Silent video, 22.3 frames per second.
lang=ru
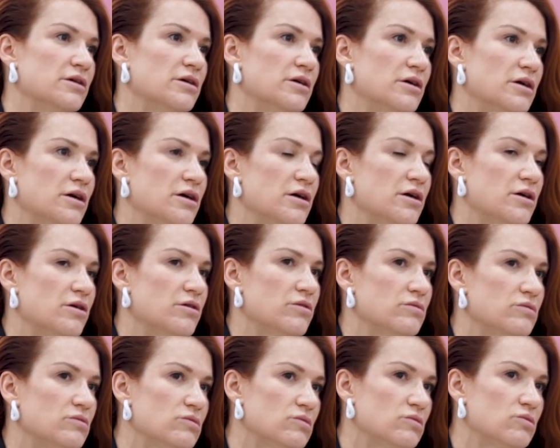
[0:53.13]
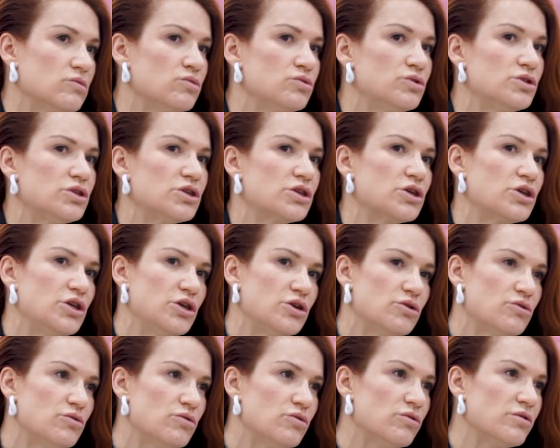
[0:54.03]
А,
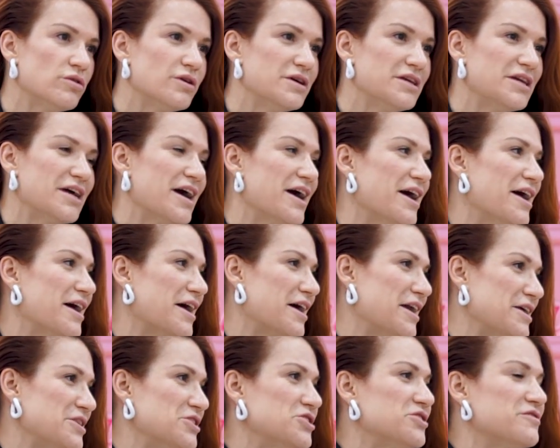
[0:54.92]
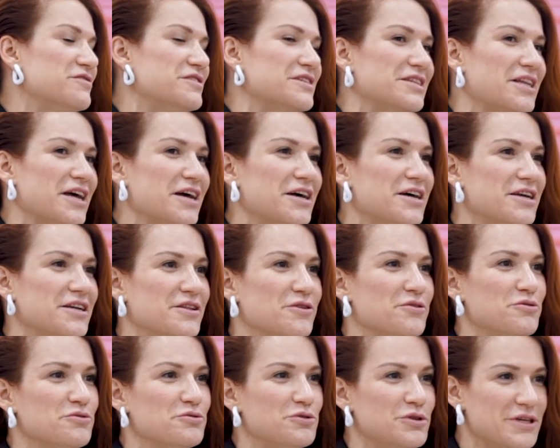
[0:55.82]
Утыркью, я раньше всегда
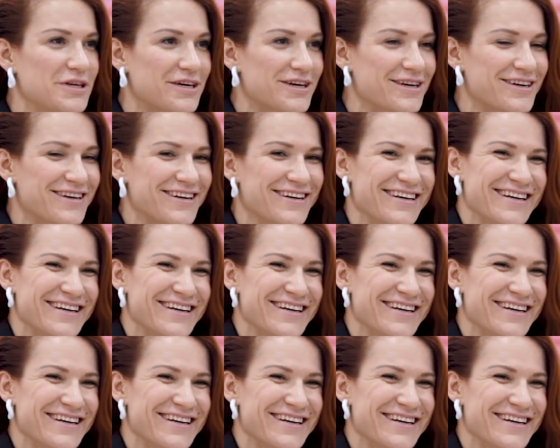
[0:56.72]
говорила Утырк.